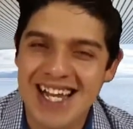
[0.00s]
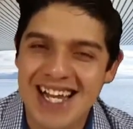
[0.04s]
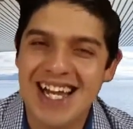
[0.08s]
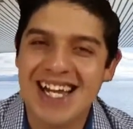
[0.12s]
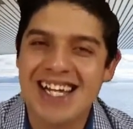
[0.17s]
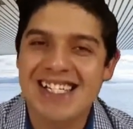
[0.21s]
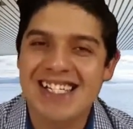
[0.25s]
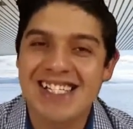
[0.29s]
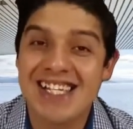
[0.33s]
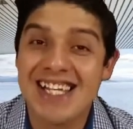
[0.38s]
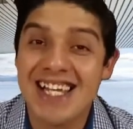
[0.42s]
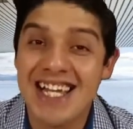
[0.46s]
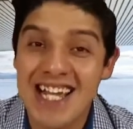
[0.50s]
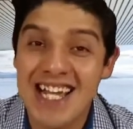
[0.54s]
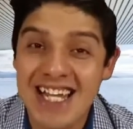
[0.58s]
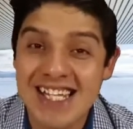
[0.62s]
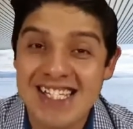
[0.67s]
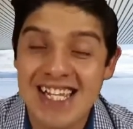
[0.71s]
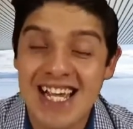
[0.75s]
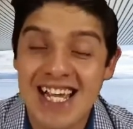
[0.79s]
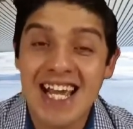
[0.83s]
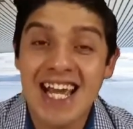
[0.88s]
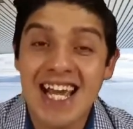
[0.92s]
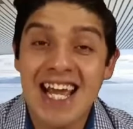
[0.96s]
Así
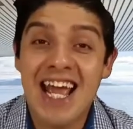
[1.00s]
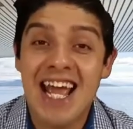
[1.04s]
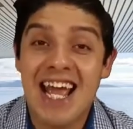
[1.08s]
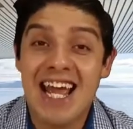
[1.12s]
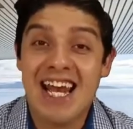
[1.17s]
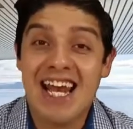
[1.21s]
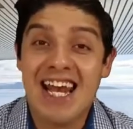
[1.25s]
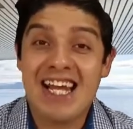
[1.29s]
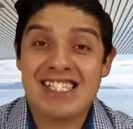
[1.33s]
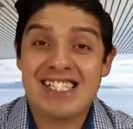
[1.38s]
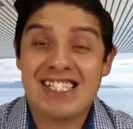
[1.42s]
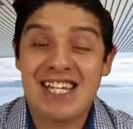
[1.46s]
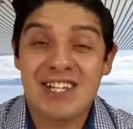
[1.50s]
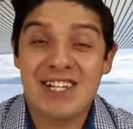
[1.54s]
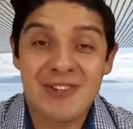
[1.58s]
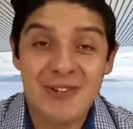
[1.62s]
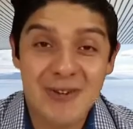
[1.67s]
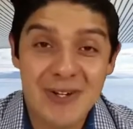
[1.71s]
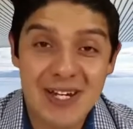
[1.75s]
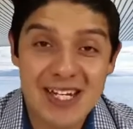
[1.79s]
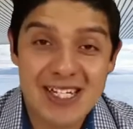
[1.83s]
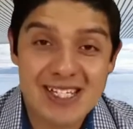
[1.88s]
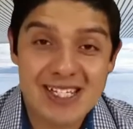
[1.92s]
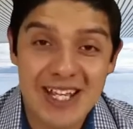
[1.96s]
es, en las
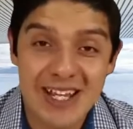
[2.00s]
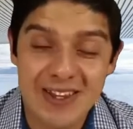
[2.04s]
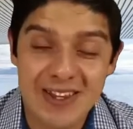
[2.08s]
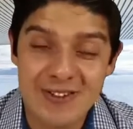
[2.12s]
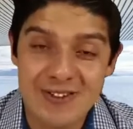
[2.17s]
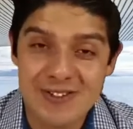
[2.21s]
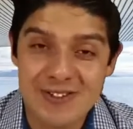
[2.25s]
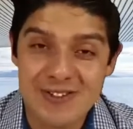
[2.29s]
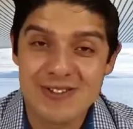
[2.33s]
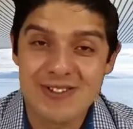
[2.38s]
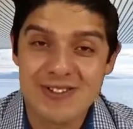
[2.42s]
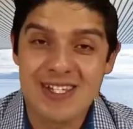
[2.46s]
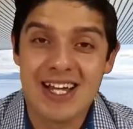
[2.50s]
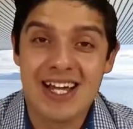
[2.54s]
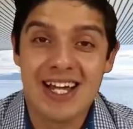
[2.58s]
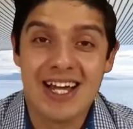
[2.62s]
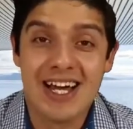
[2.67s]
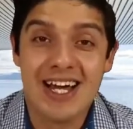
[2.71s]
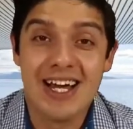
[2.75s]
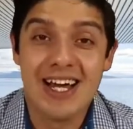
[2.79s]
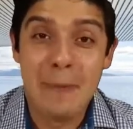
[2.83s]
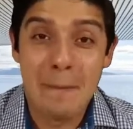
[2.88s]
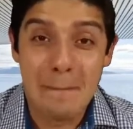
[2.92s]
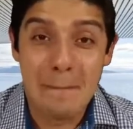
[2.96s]
lecturas que Dios nos
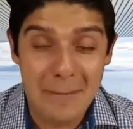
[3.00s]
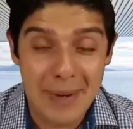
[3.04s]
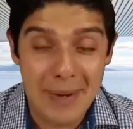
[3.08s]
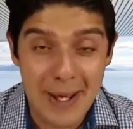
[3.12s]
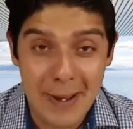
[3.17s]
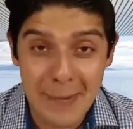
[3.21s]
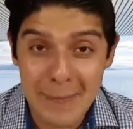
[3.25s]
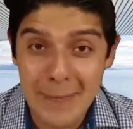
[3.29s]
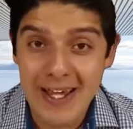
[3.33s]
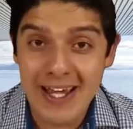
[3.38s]
deja eh,